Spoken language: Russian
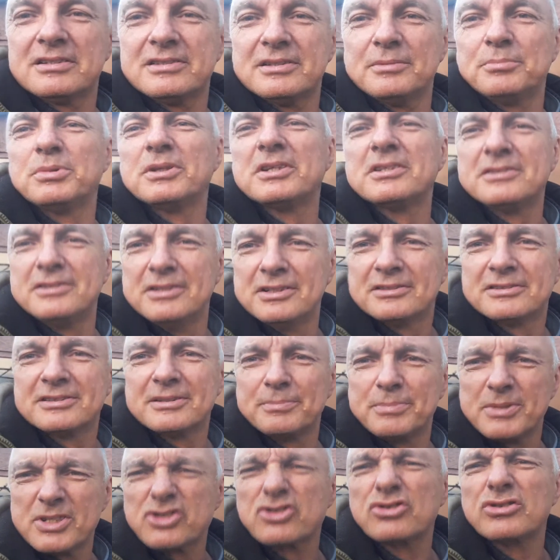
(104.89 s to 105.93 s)
соблазнился,
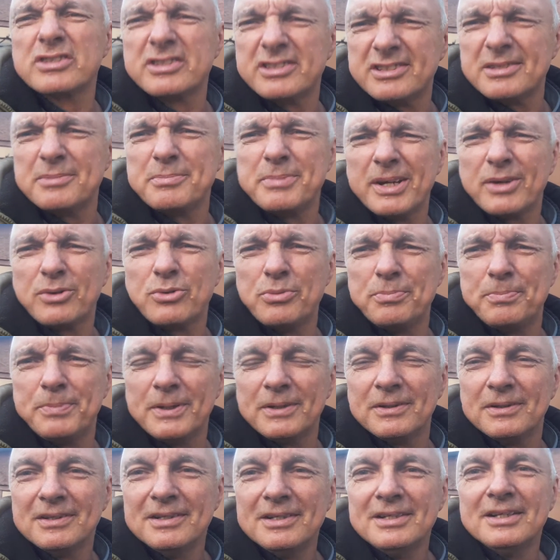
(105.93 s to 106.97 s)
пошел и себе
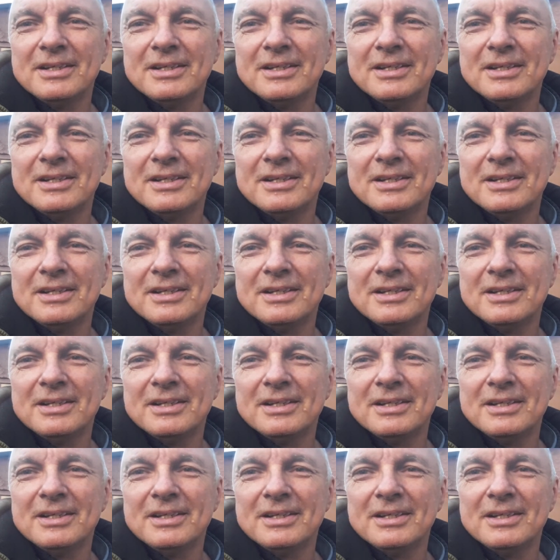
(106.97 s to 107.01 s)
купил.